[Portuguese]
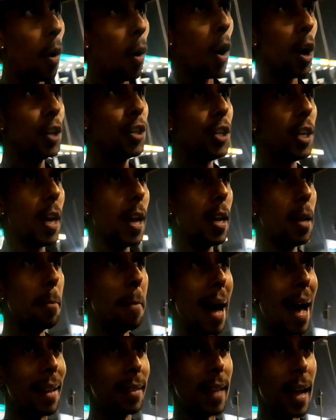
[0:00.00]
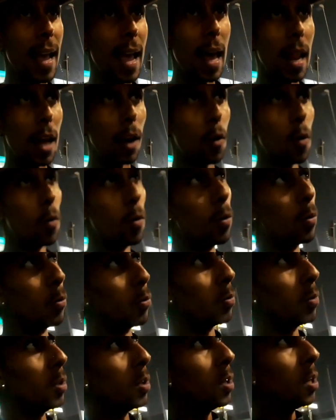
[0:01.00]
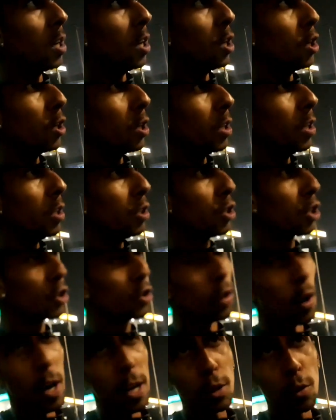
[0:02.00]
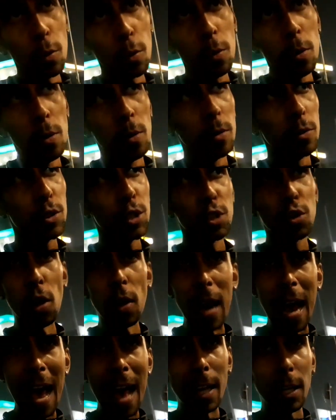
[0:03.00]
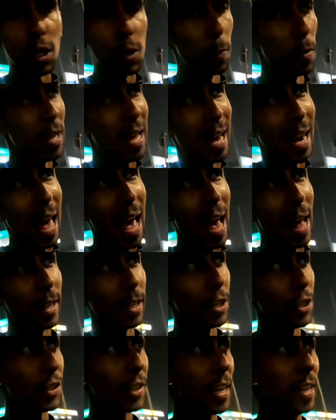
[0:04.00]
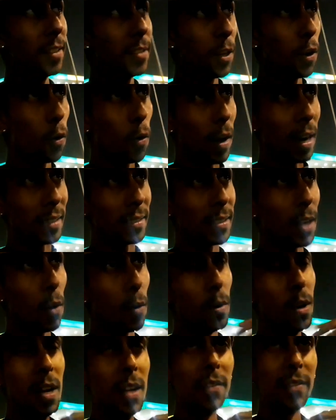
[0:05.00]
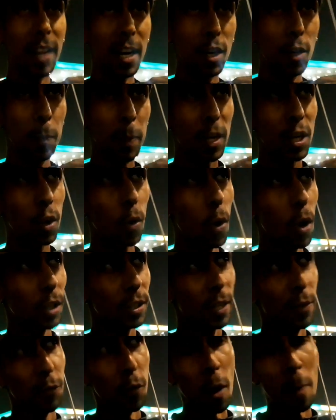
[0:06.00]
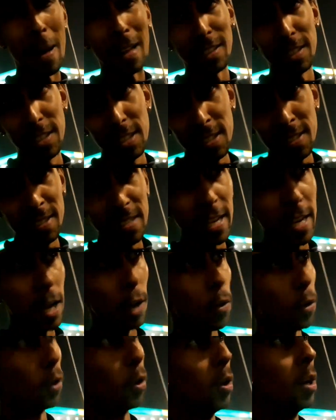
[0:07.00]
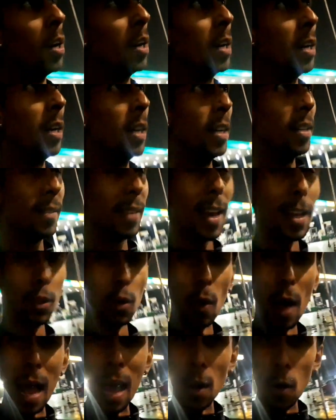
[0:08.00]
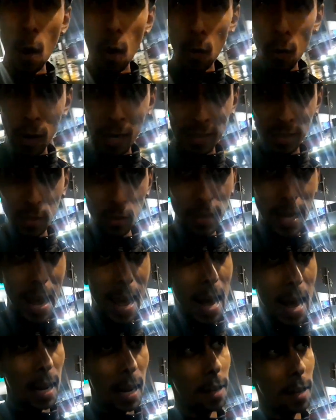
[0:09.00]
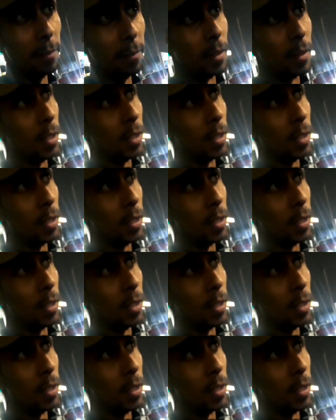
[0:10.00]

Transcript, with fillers: Onde ele mata ela com 18 tesouradas, punhaladas, 15 no coração, 3 no pescoço, em formato de círculo. Tentam arrancar o coração dela.